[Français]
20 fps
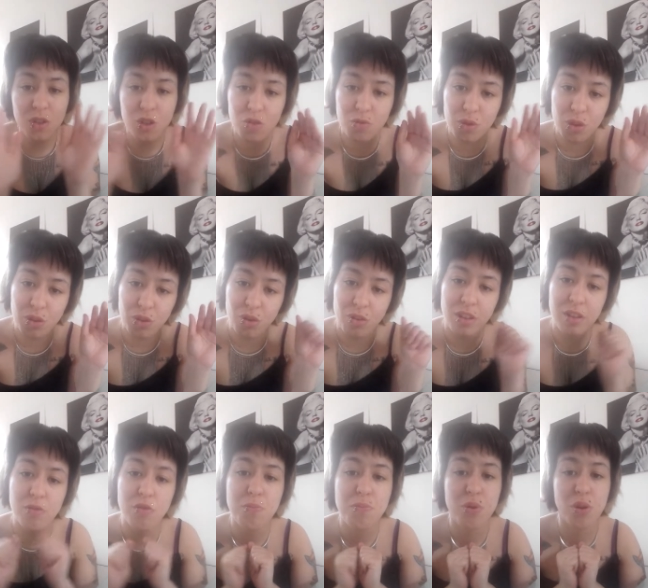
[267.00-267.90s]
je vous donne
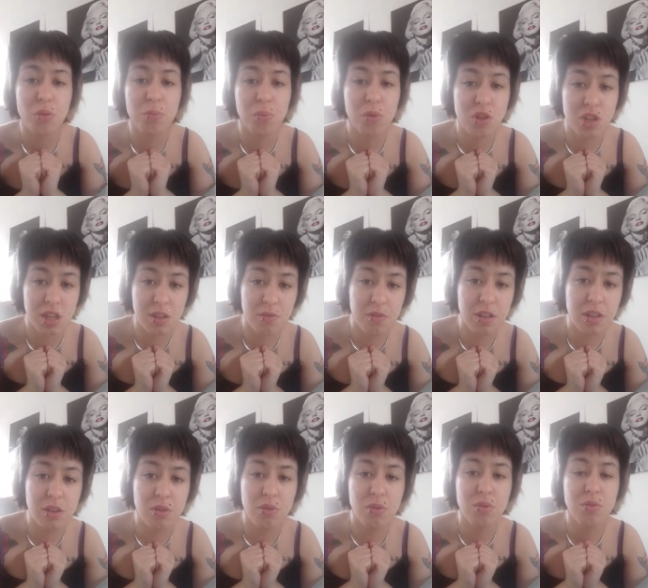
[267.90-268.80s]
rendez-vous pour une prochaine
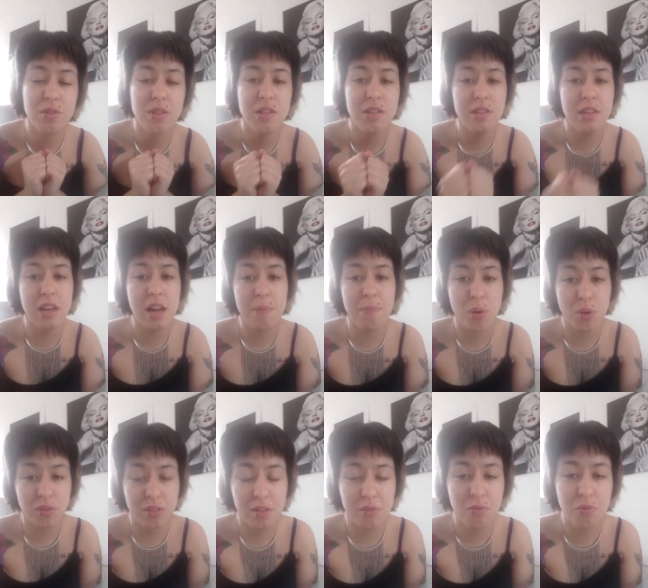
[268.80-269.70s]
vidéo. D'ici là,
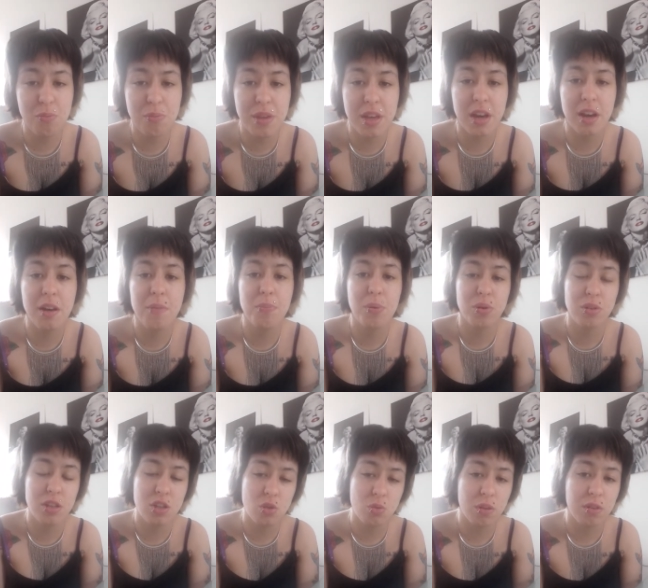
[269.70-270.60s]
portez-vous bien,
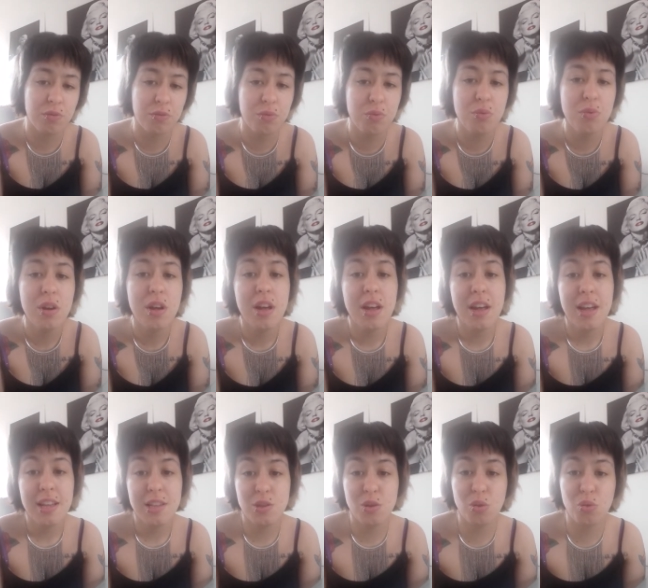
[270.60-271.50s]
prenez soin de vous.
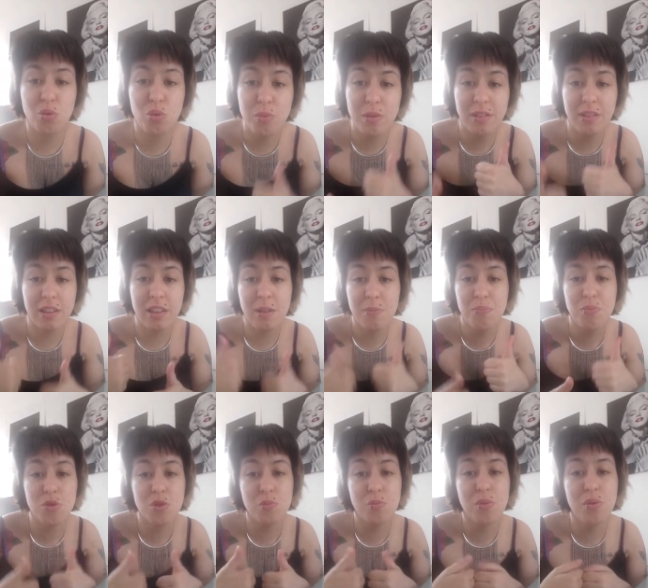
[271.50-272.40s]
Surtout mettez des
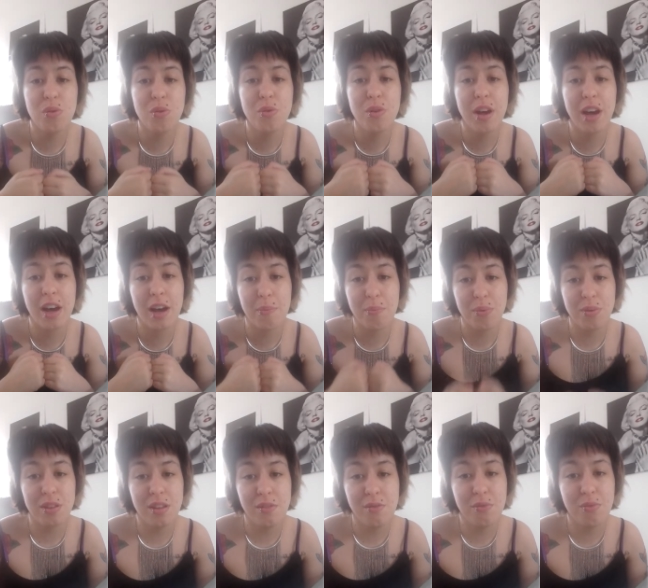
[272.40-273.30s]
pouces bleus,
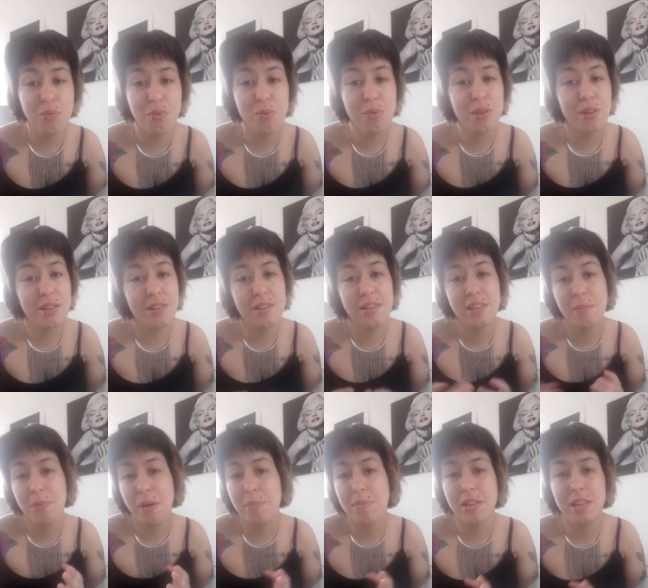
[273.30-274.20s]
abonnez-vous et
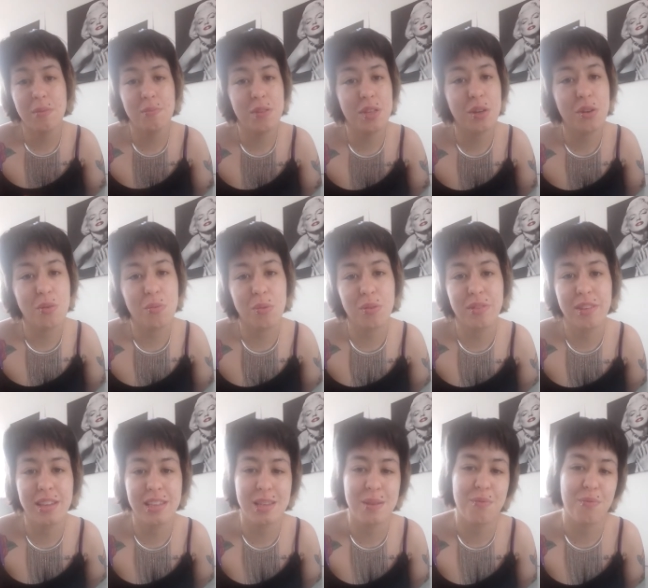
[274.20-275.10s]
n'hésitez pas à mettre des petits
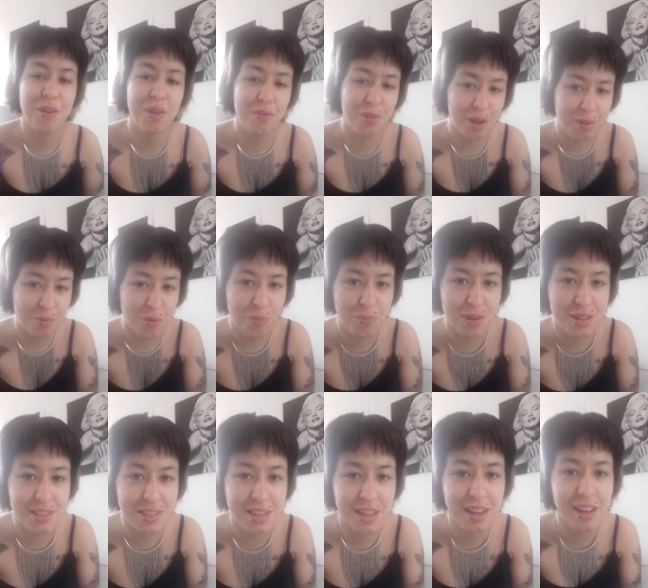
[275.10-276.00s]
commentaires, ça me ferait vraiment
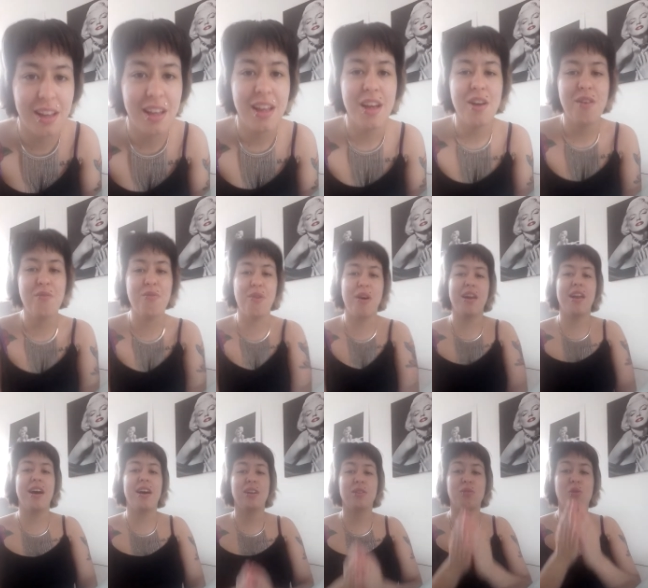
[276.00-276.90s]
plaisir.
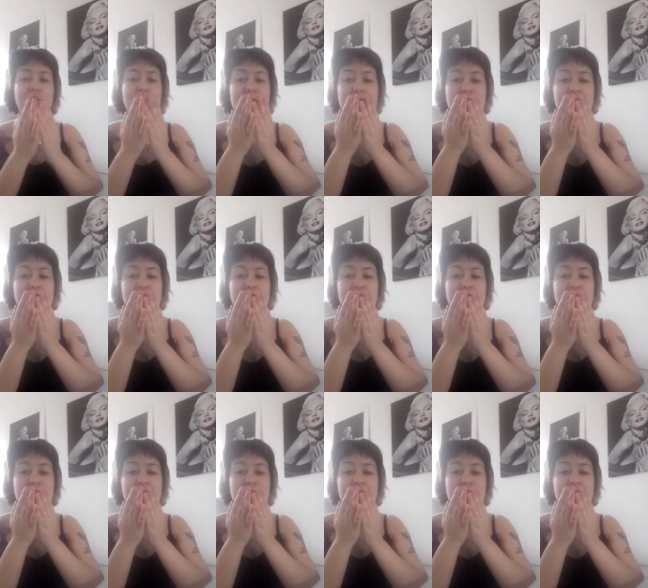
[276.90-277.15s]
Voilà, gros